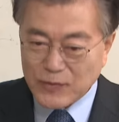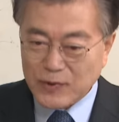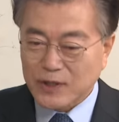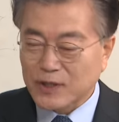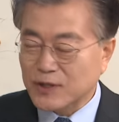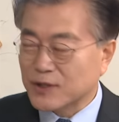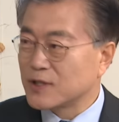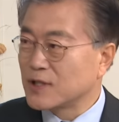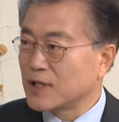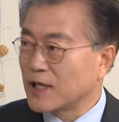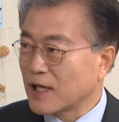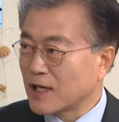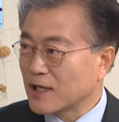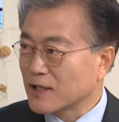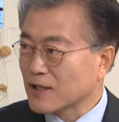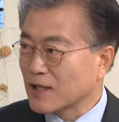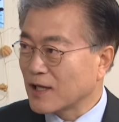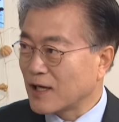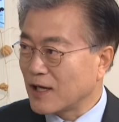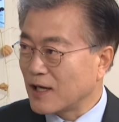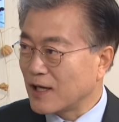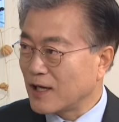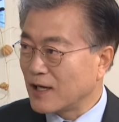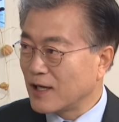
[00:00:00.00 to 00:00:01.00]
끝을
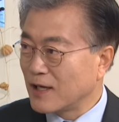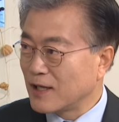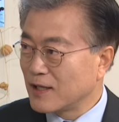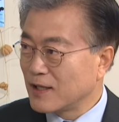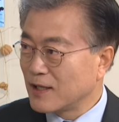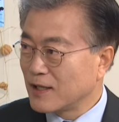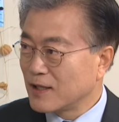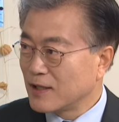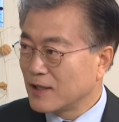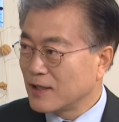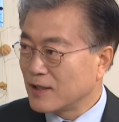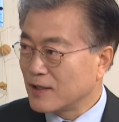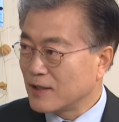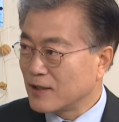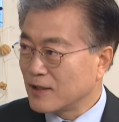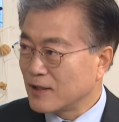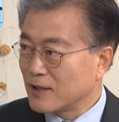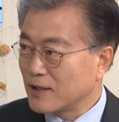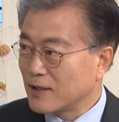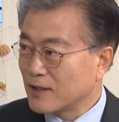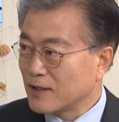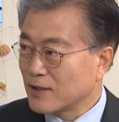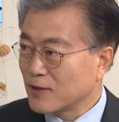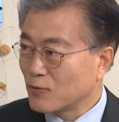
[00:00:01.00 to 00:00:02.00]
내겠다,
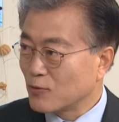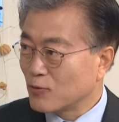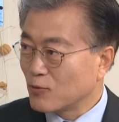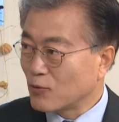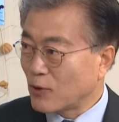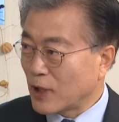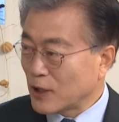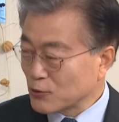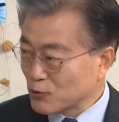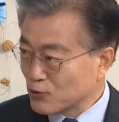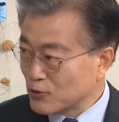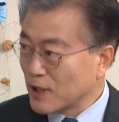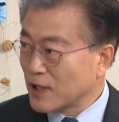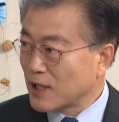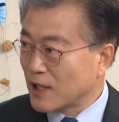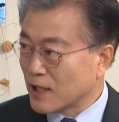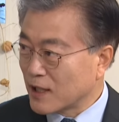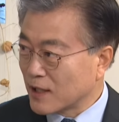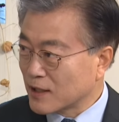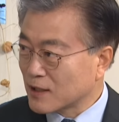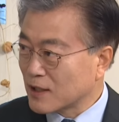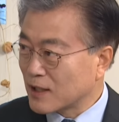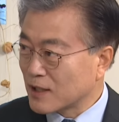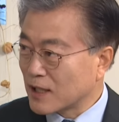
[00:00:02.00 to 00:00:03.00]

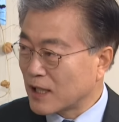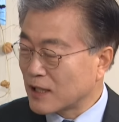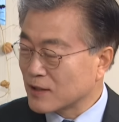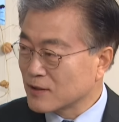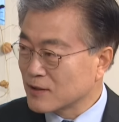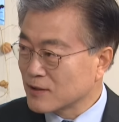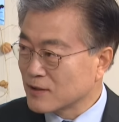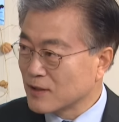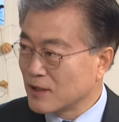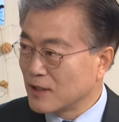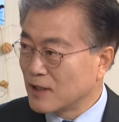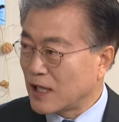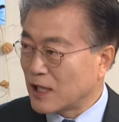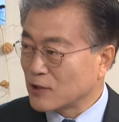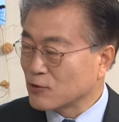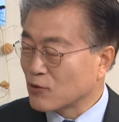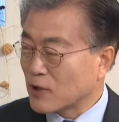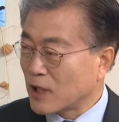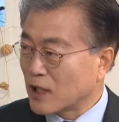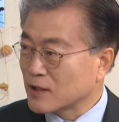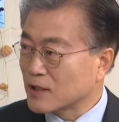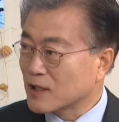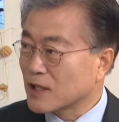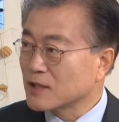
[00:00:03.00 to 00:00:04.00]
완수해내겠다라는 아주
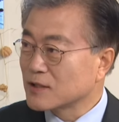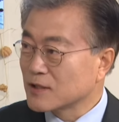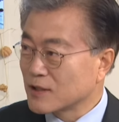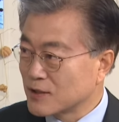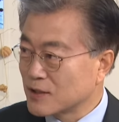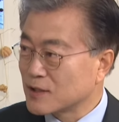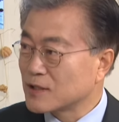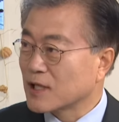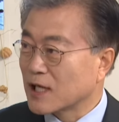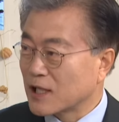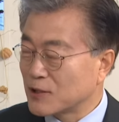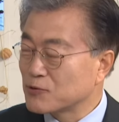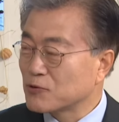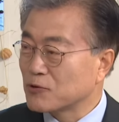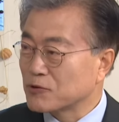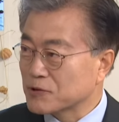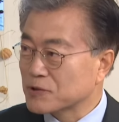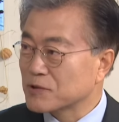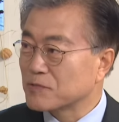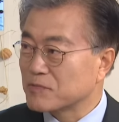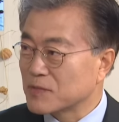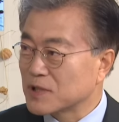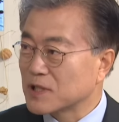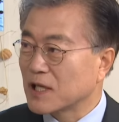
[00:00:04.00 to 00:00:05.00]
강력한 의지를 가지고
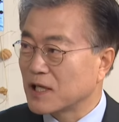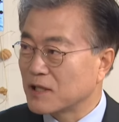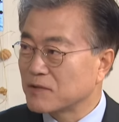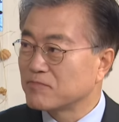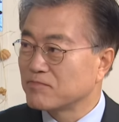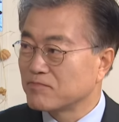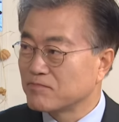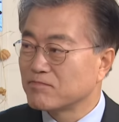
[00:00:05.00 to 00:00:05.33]
있습니다. 네,